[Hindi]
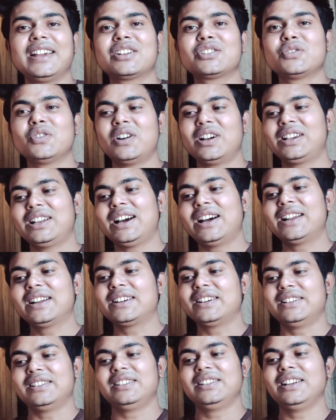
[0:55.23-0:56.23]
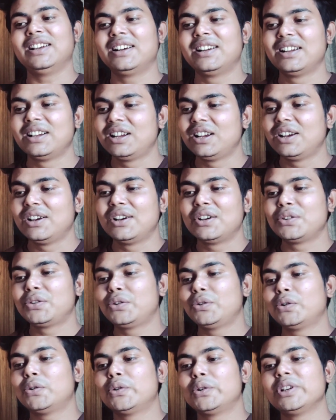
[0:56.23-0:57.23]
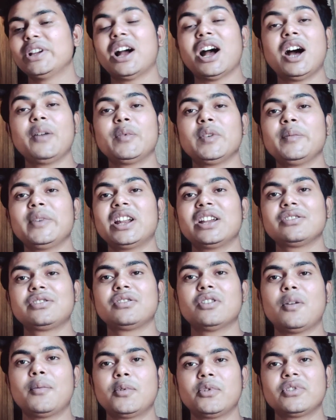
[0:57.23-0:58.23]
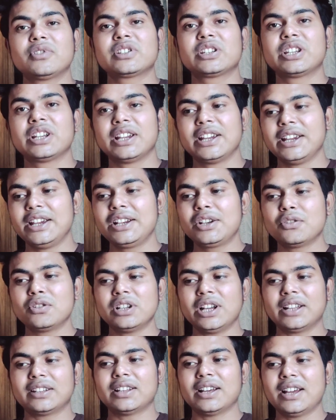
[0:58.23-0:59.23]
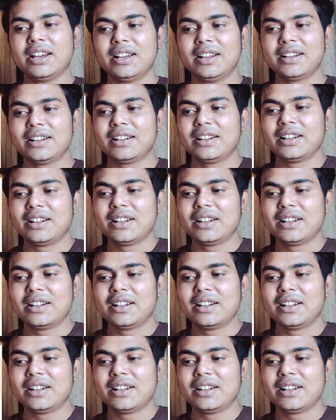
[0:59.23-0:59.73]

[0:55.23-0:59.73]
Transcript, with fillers: 118 कर दिया तो यहाँ पे मेरा स्टॉप लॉस हिट हो जाता है